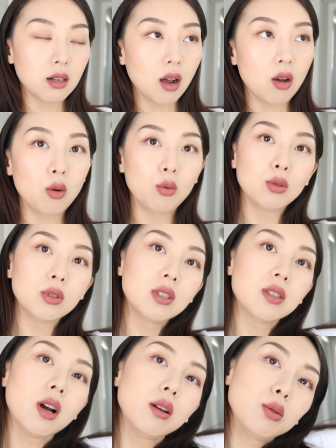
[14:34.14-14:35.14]
然后我就
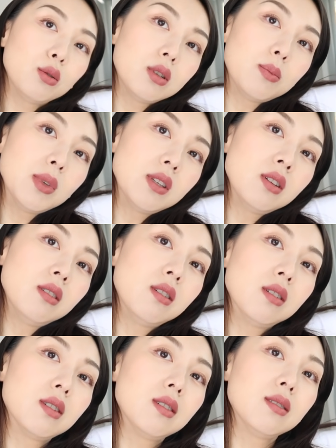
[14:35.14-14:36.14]
经常就这么
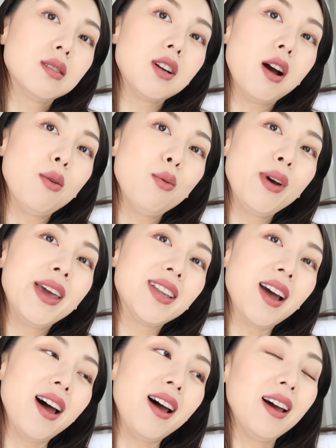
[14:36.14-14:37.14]
侧着这样喂
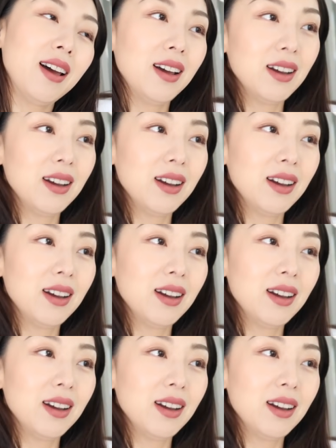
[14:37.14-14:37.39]
他，